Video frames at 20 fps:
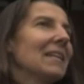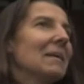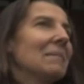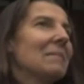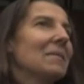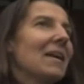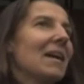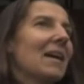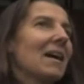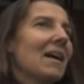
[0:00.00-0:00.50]

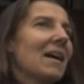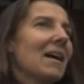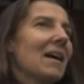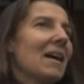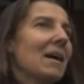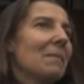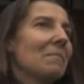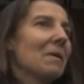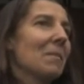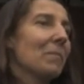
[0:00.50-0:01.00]
mi
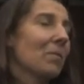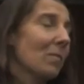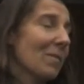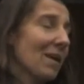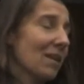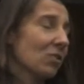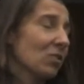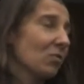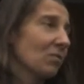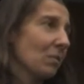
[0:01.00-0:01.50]
ha, mi ha
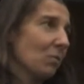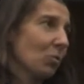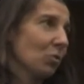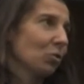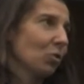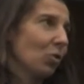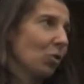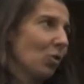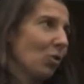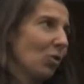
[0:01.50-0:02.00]
promesso una
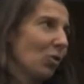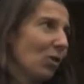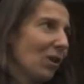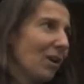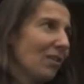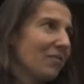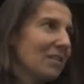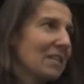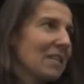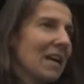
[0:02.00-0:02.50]
moto
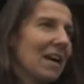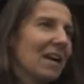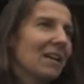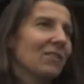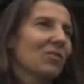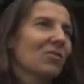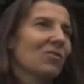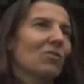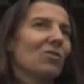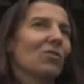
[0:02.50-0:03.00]
a fine
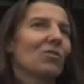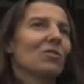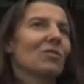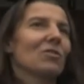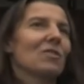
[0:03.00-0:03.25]
anno